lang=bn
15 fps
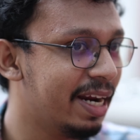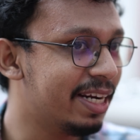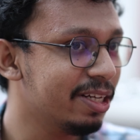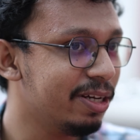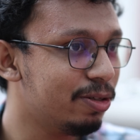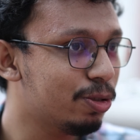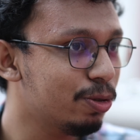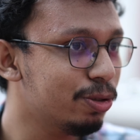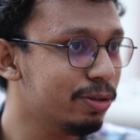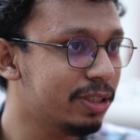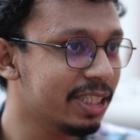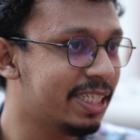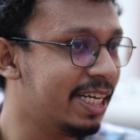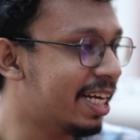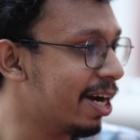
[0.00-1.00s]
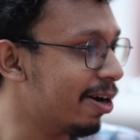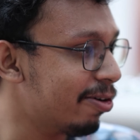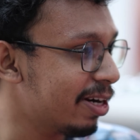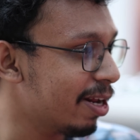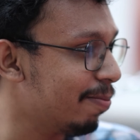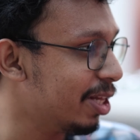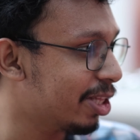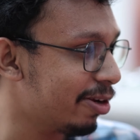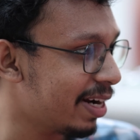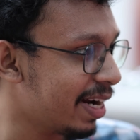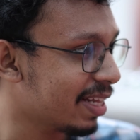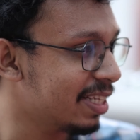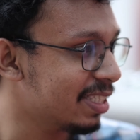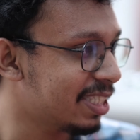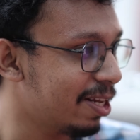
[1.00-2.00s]
এটা শুধু যে শিক্ষাঙ্গনের ভিতরে
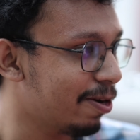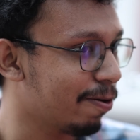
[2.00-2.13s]
রাখতেছে